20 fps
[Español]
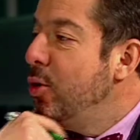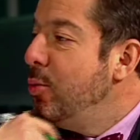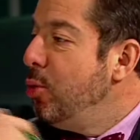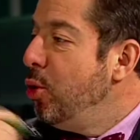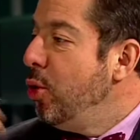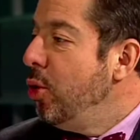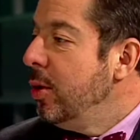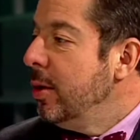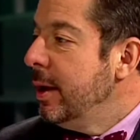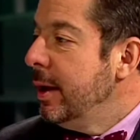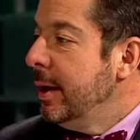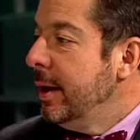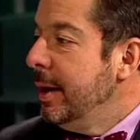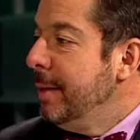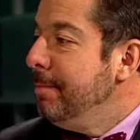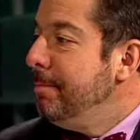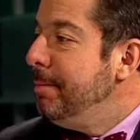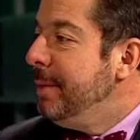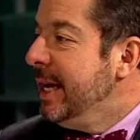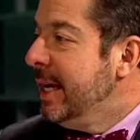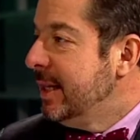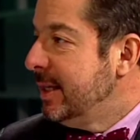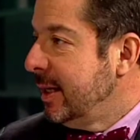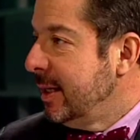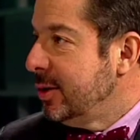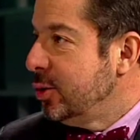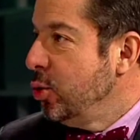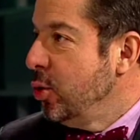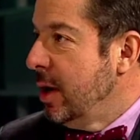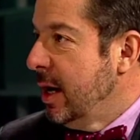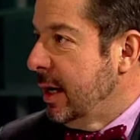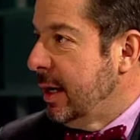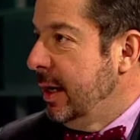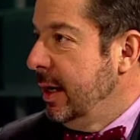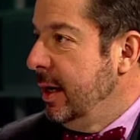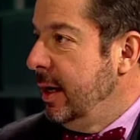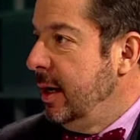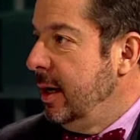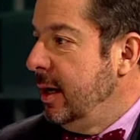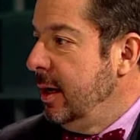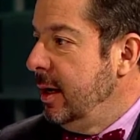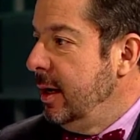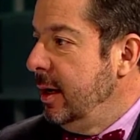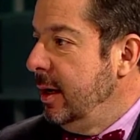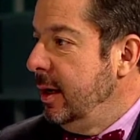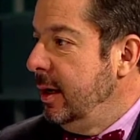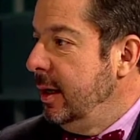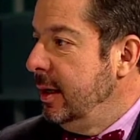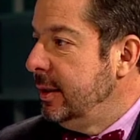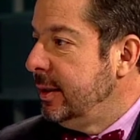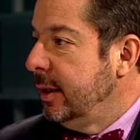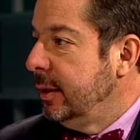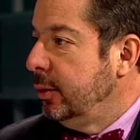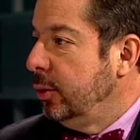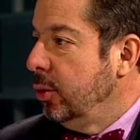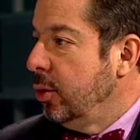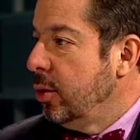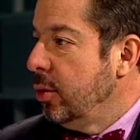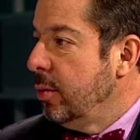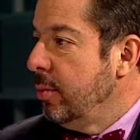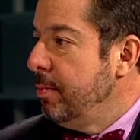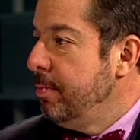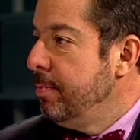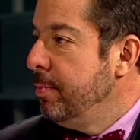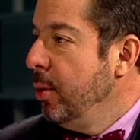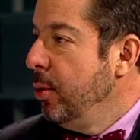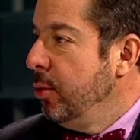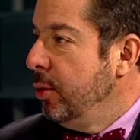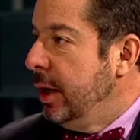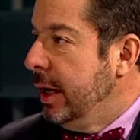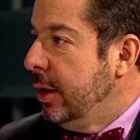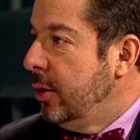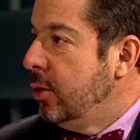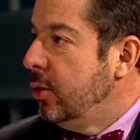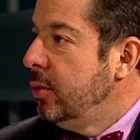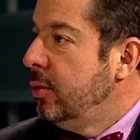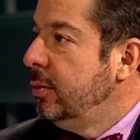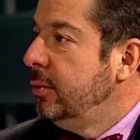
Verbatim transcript: ¿cómo empieza su carrera en el sector público?